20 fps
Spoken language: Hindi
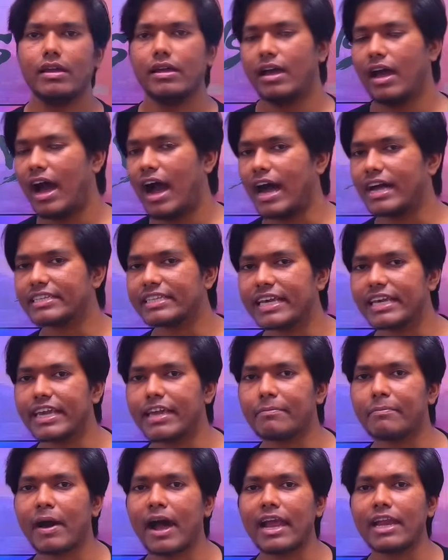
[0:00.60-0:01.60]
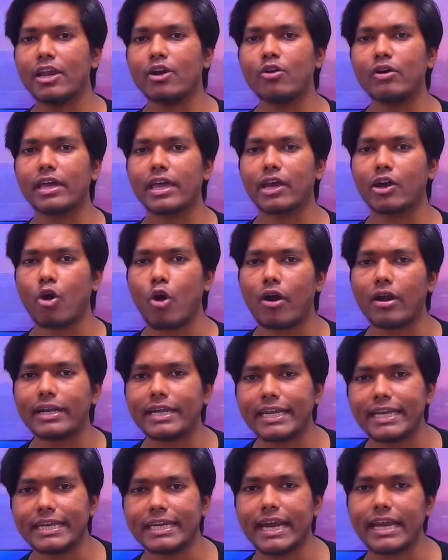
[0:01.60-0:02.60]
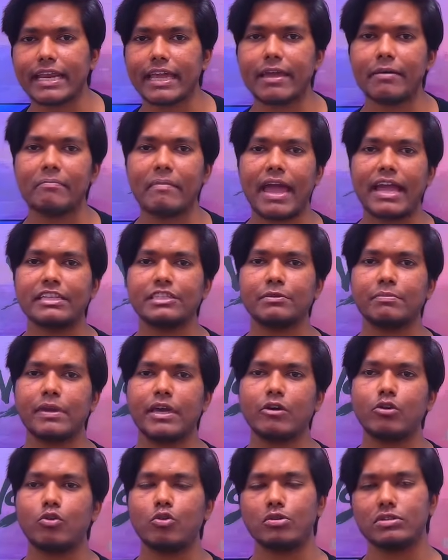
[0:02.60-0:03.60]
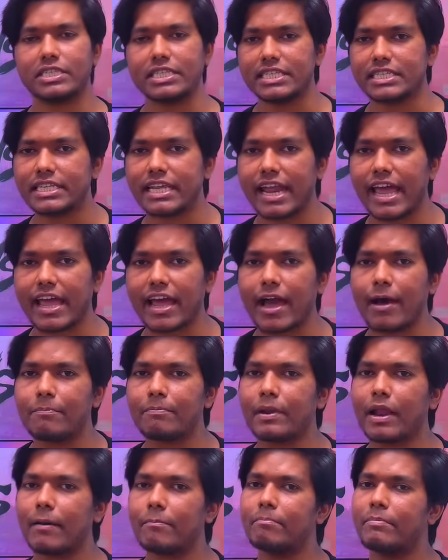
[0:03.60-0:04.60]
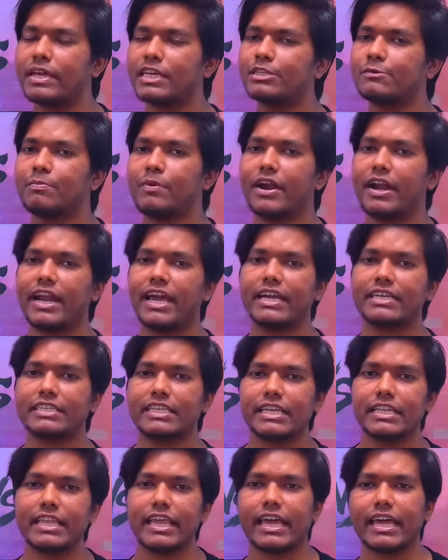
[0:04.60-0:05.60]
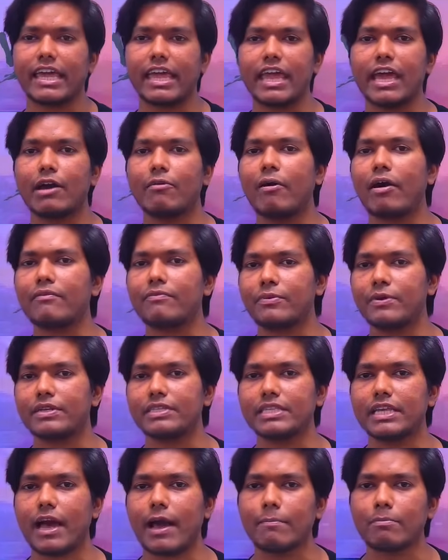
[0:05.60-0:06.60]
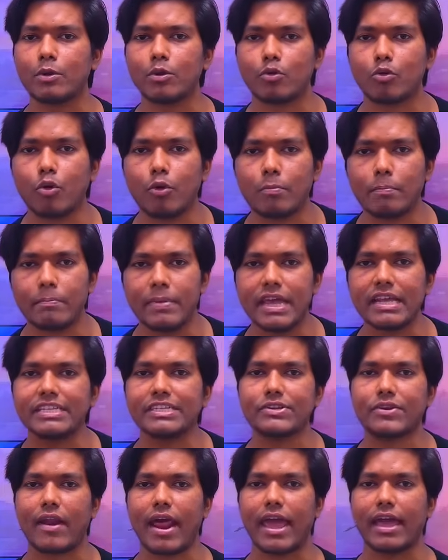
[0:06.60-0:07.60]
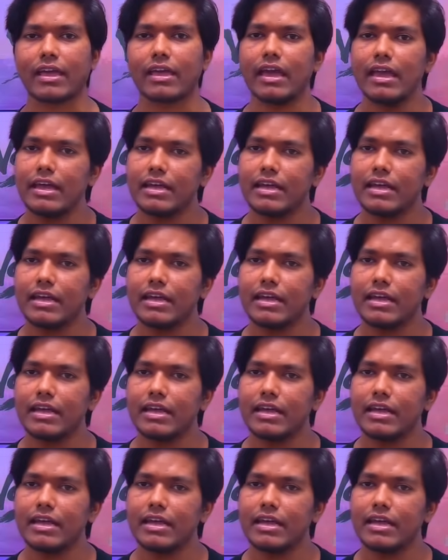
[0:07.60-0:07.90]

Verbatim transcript: आ जाइए भाई लोग एक और टी टेन के मैच में कोशिश रहेगा अपना बेस्ट प्रोडक्शन देके एक बार फिर से आप लोग को बेस्ट रैंक